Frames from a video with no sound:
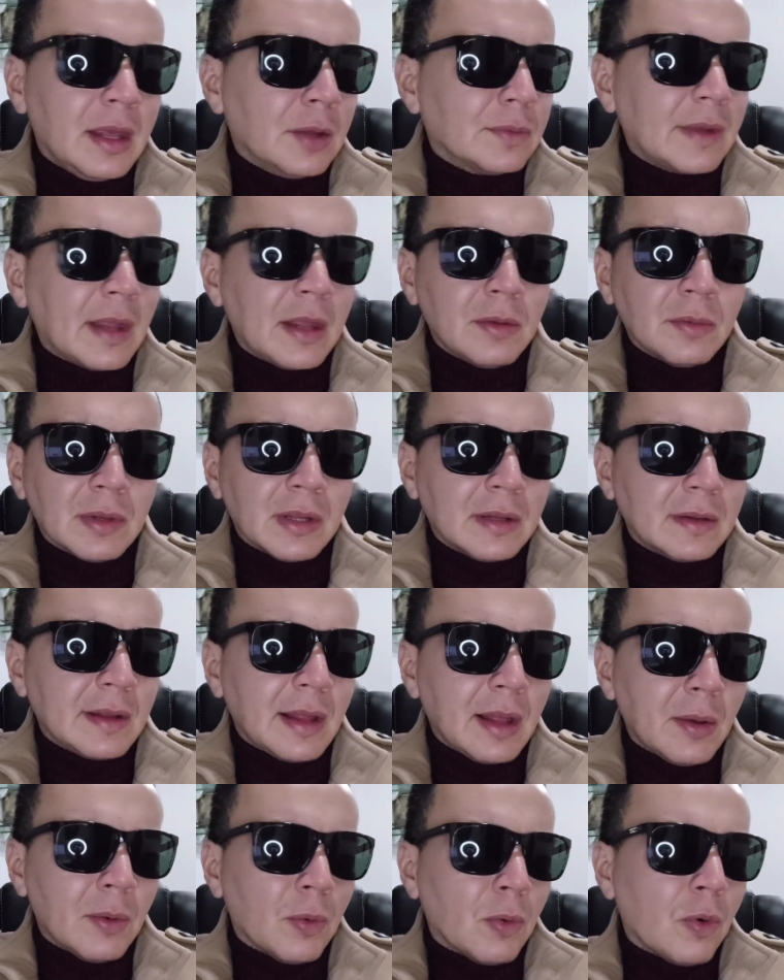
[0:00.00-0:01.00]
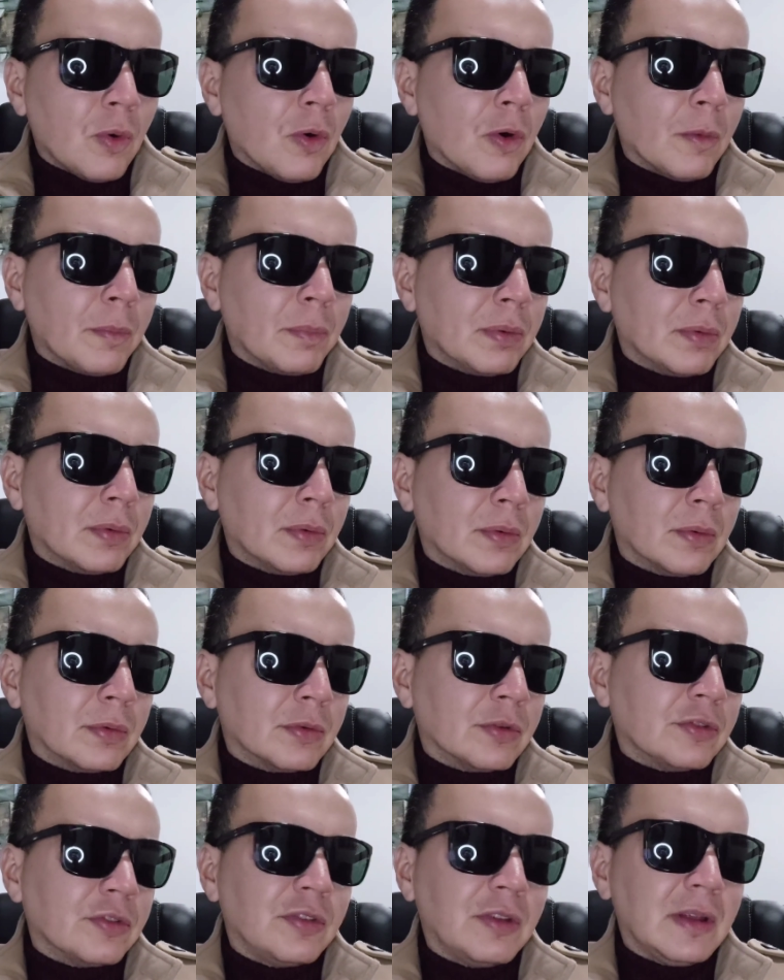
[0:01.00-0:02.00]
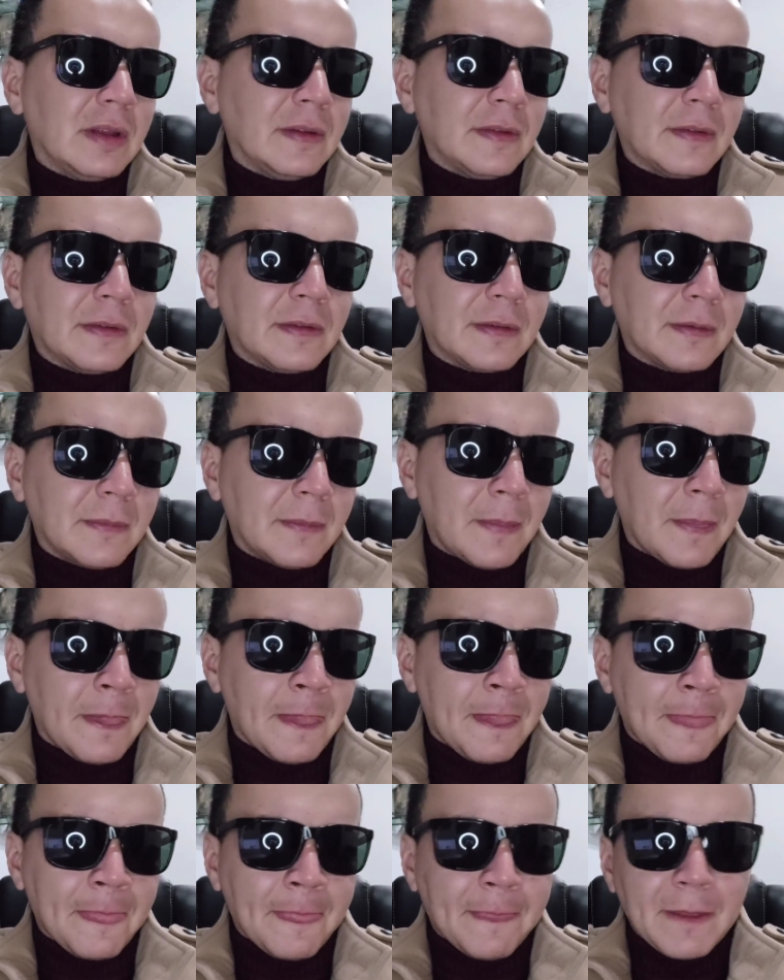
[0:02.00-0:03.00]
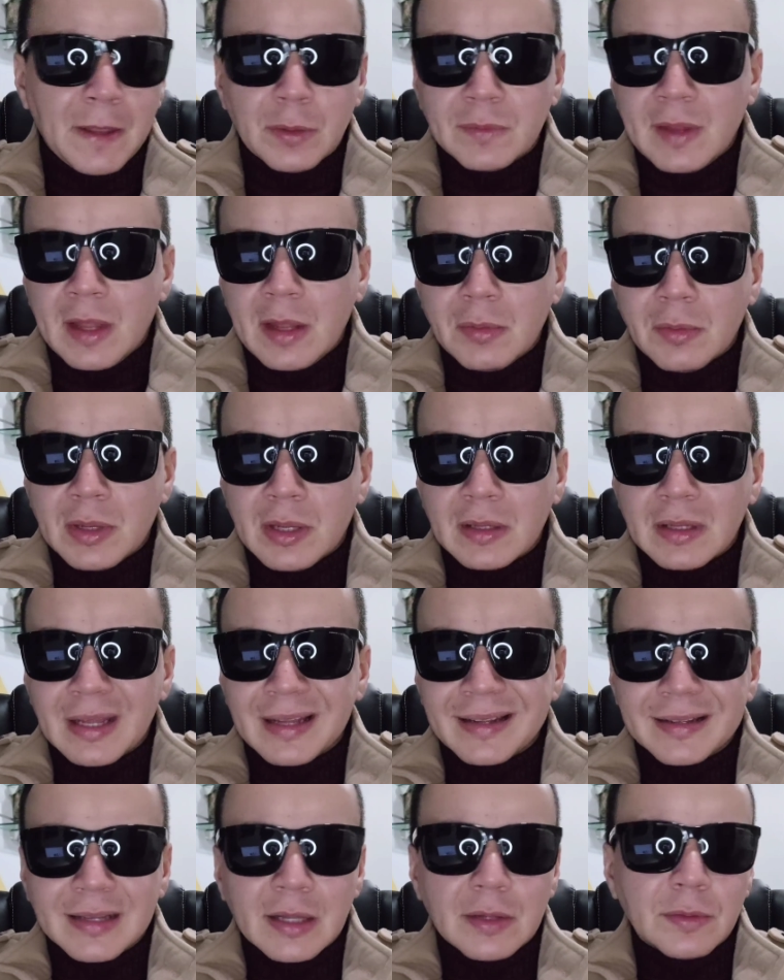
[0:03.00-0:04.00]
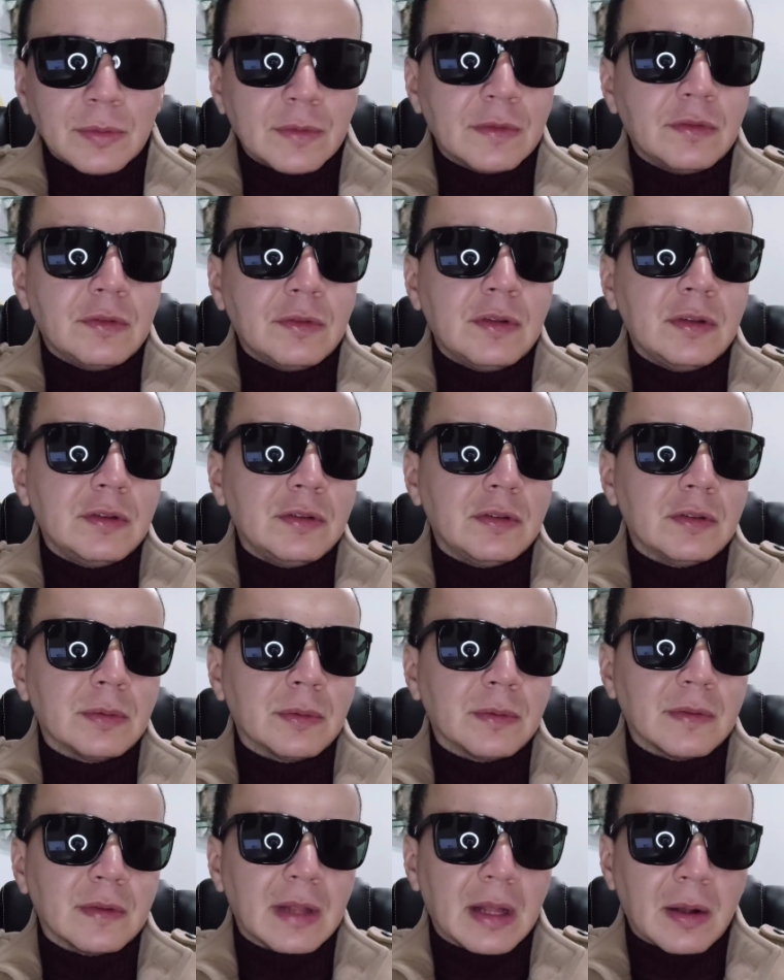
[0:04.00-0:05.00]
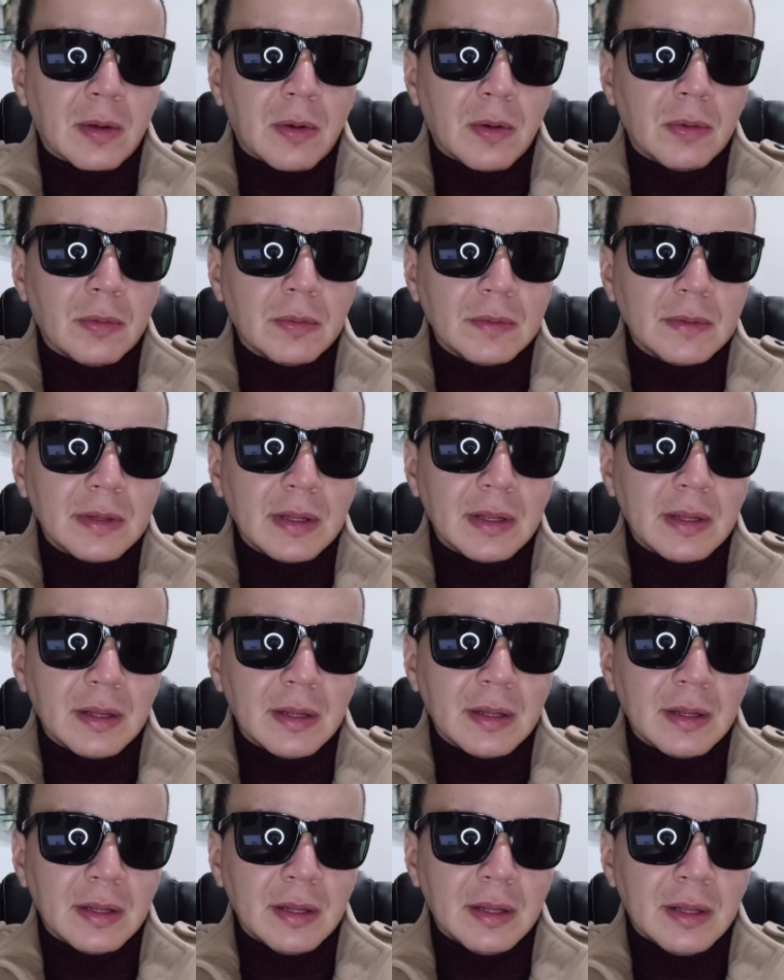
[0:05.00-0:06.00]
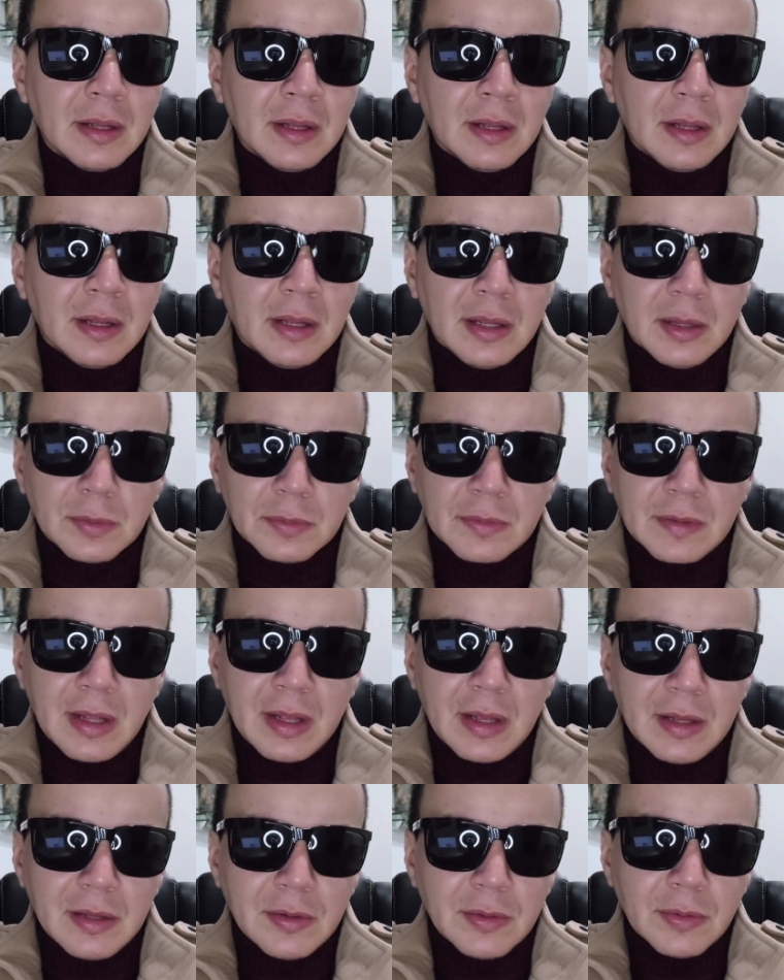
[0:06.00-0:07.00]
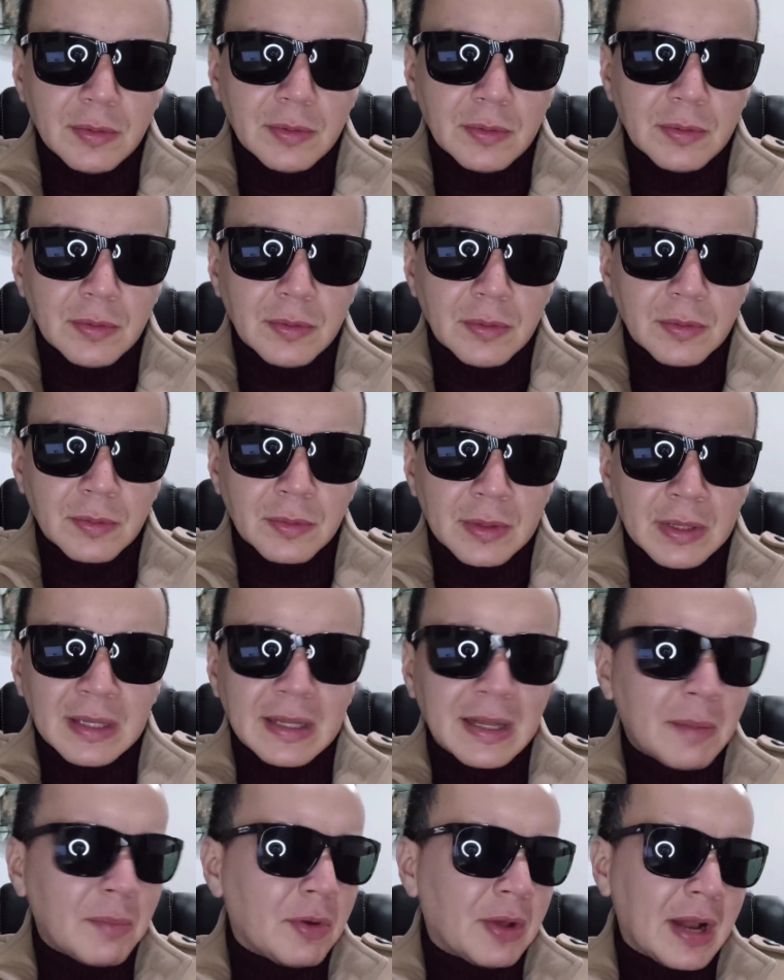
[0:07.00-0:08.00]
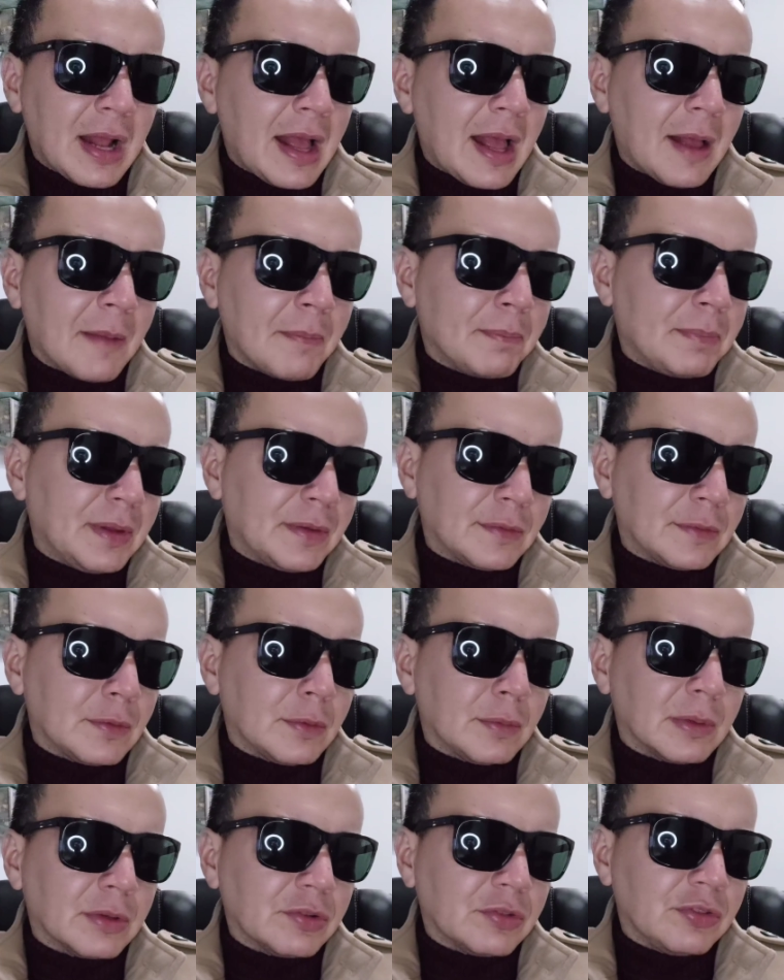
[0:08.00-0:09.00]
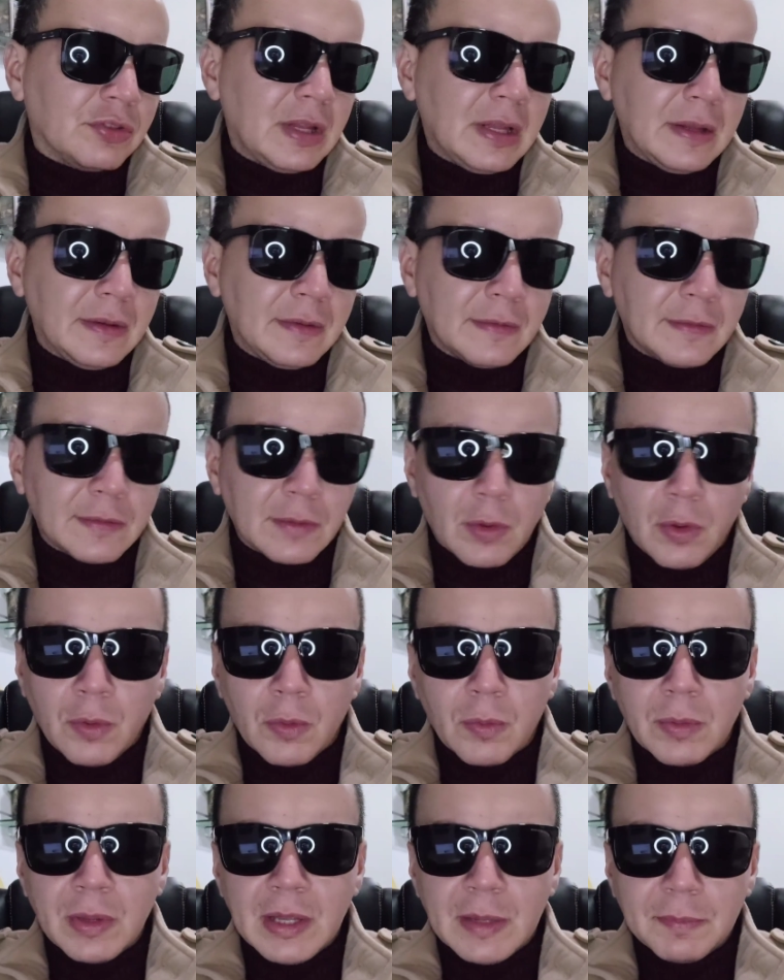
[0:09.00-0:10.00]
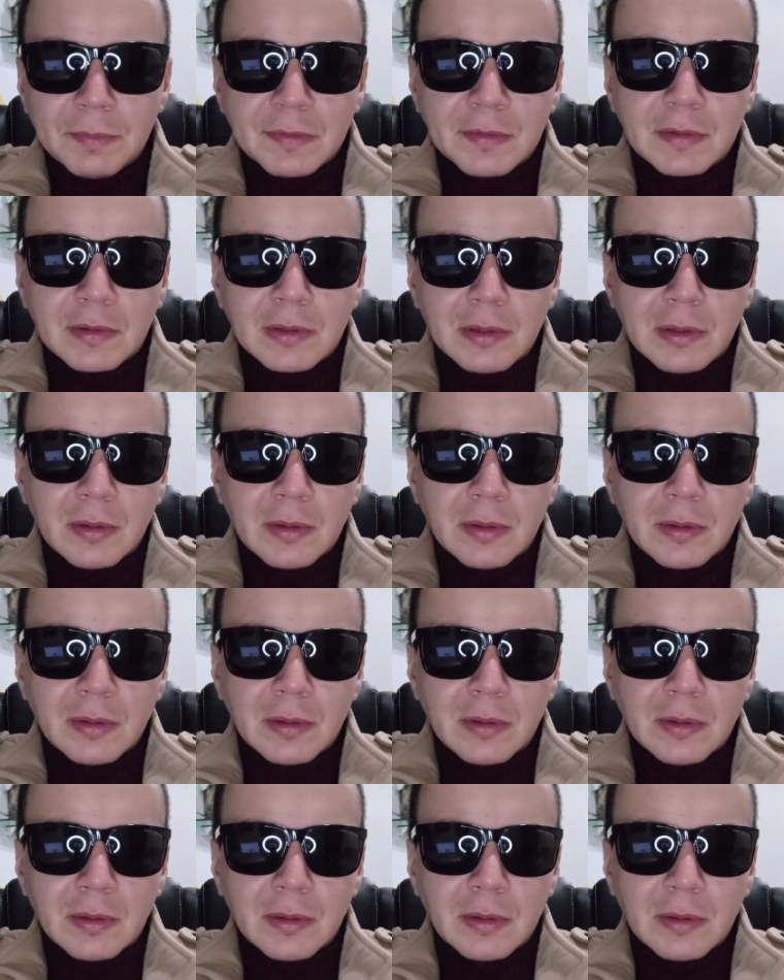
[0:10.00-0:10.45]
Eu tenho que ter o corpo X, eu tenho que ter tantos dígitos na conta, eu tenho que namorar pessoa X ou Y,